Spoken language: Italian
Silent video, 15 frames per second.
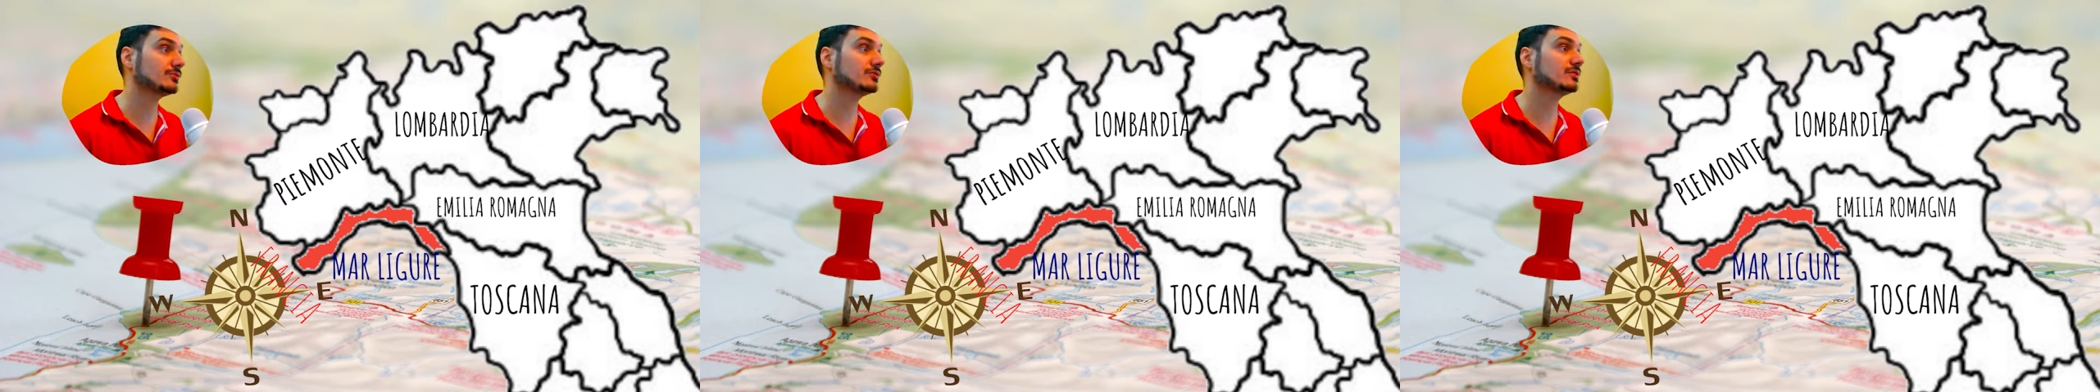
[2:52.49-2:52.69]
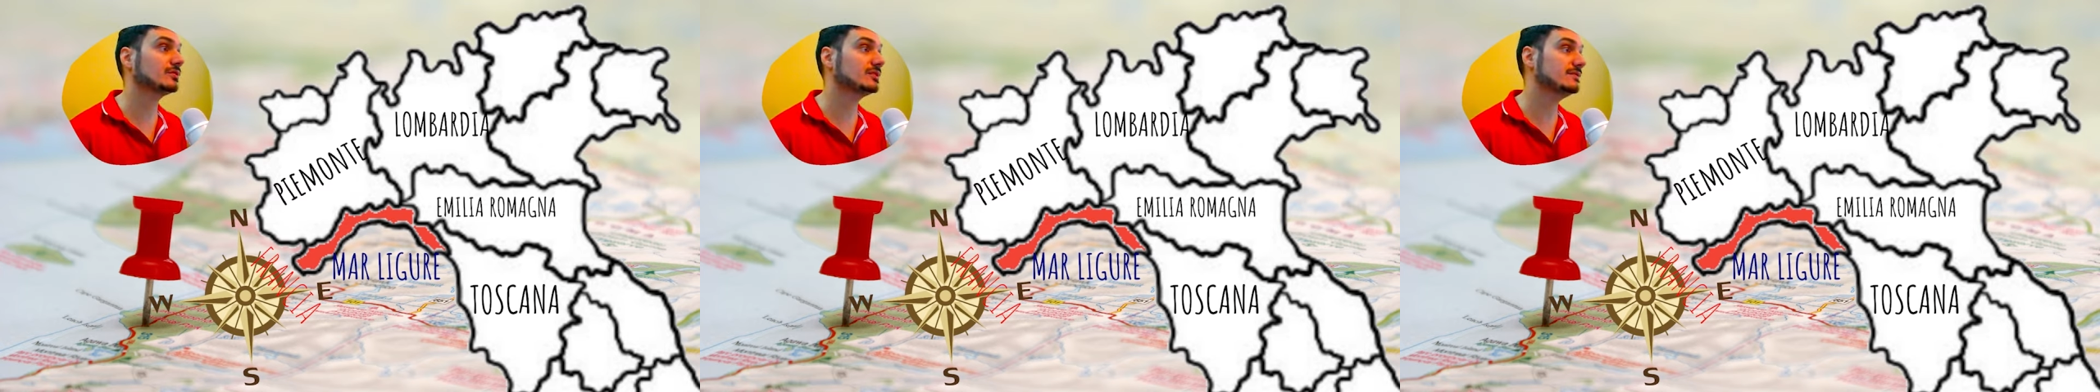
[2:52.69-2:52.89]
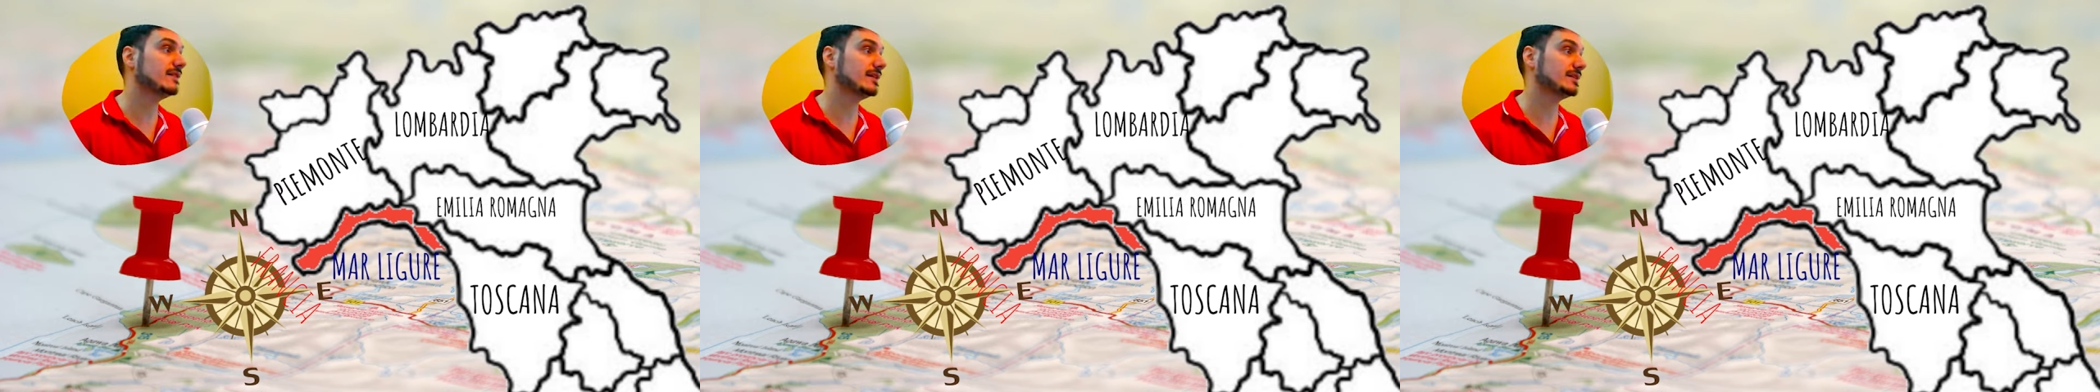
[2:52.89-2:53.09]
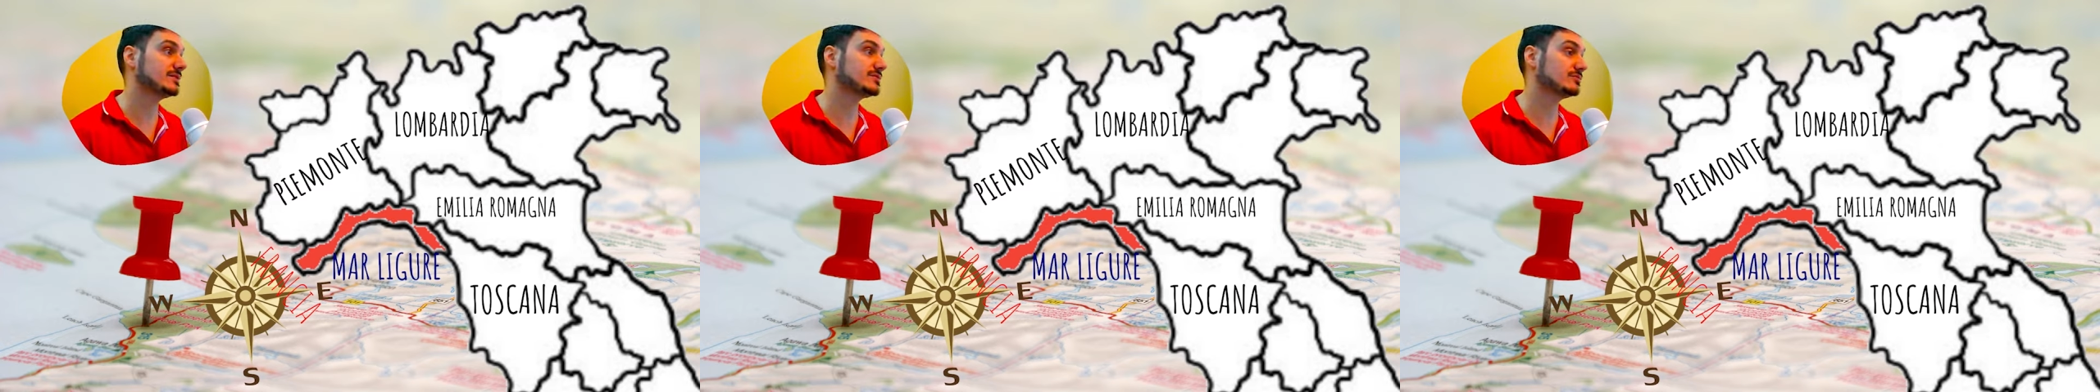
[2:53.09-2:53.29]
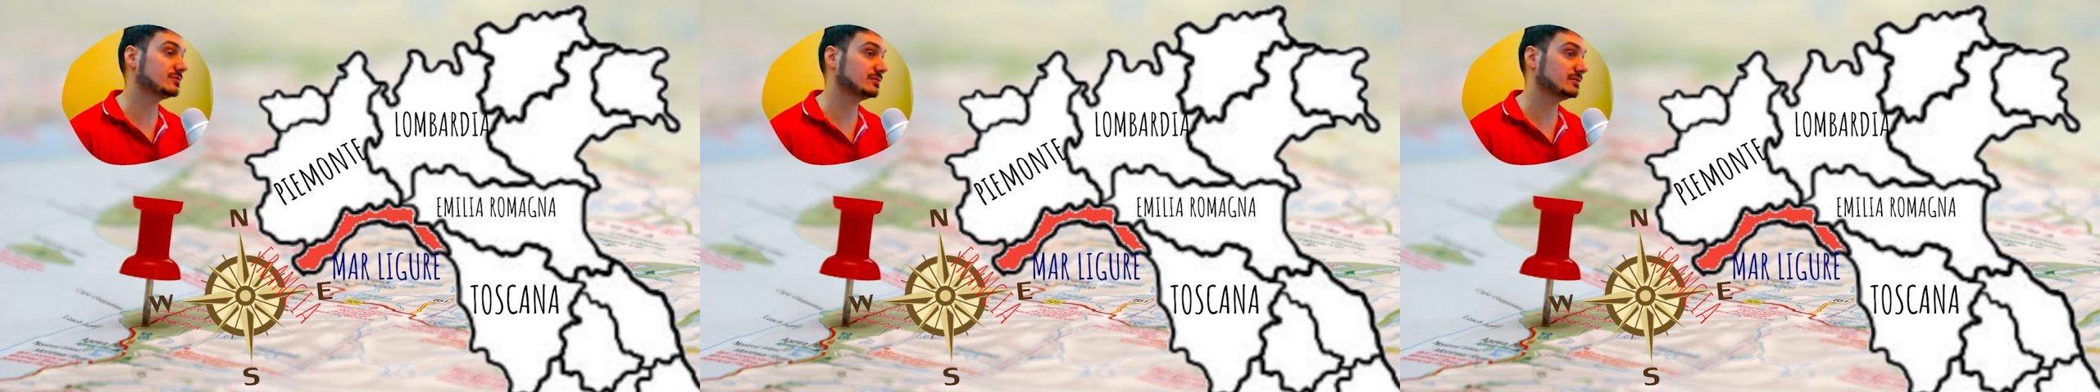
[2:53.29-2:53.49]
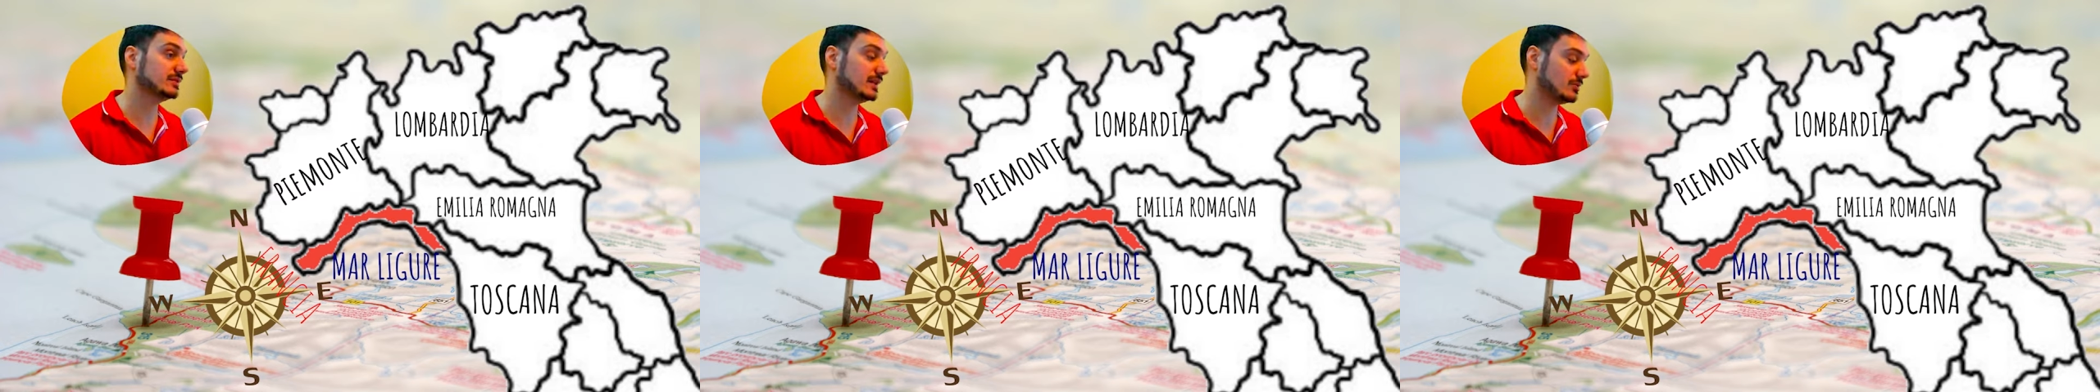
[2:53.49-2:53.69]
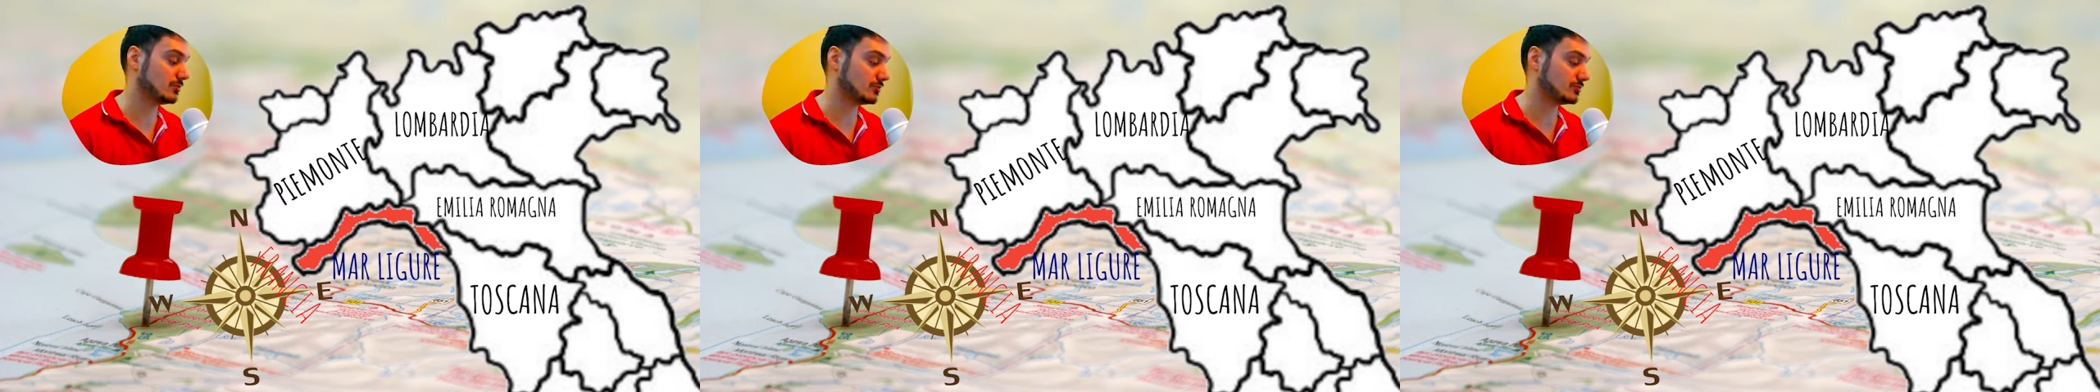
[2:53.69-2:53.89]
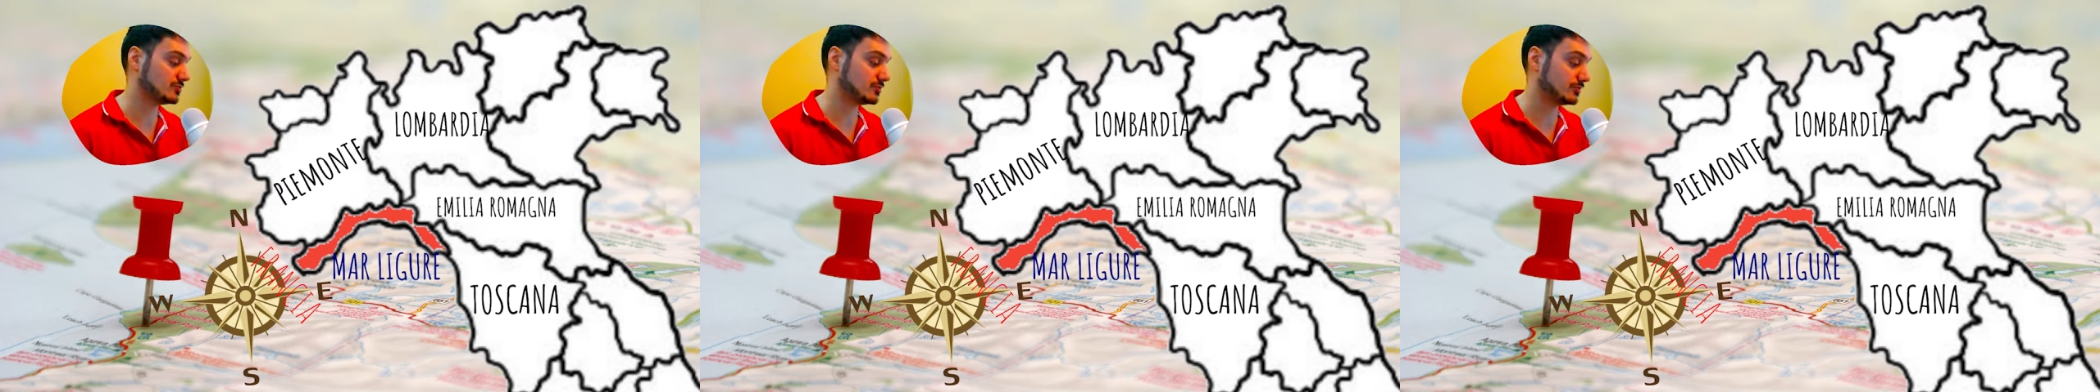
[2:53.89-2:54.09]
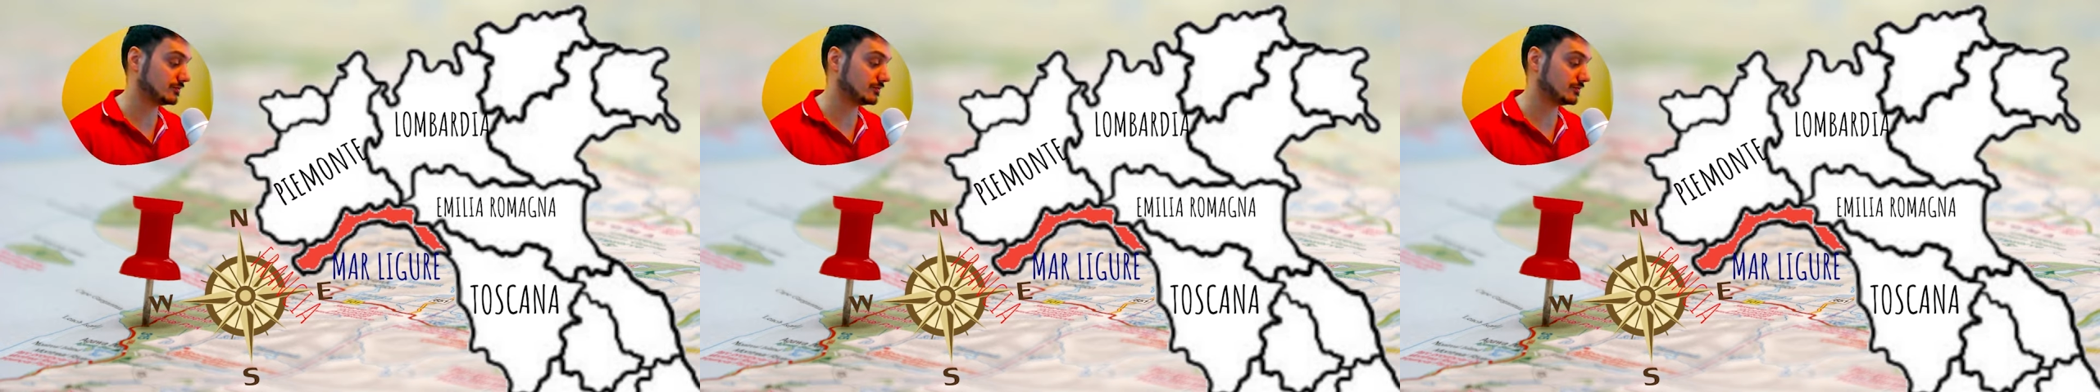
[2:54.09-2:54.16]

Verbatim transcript: diverso dal nostro.